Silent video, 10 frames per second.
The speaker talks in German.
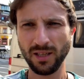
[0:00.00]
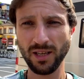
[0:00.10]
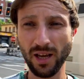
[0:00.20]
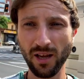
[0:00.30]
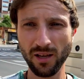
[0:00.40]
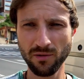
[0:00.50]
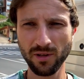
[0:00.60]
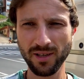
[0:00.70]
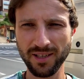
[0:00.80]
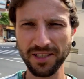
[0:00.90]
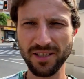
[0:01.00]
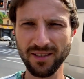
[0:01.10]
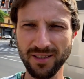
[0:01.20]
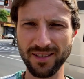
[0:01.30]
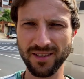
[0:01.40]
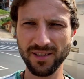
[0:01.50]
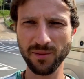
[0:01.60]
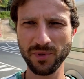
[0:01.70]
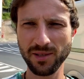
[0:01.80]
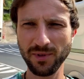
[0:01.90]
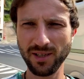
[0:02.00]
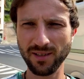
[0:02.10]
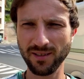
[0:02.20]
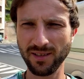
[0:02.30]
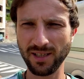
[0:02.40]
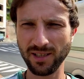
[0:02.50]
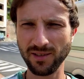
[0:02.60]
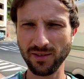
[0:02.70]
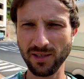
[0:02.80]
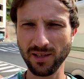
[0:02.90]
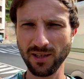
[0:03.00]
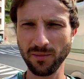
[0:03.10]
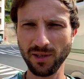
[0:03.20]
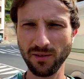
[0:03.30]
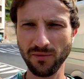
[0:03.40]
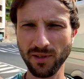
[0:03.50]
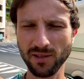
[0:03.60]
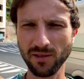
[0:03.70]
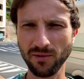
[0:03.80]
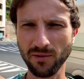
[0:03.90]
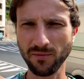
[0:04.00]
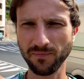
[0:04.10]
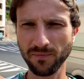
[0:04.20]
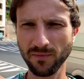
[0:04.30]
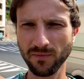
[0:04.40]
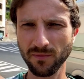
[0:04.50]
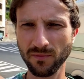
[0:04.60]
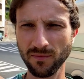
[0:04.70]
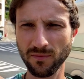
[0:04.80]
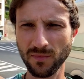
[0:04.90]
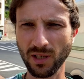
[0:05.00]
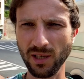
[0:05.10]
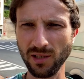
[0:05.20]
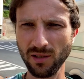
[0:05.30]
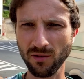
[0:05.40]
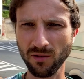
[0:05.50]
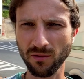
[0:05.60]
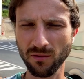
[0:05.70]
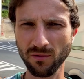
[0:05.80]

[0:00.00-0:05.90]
Yay, gute Nachrichten. Ich habe eine SIM-Karte. 28 GB, 40 Euro. 30 Euro.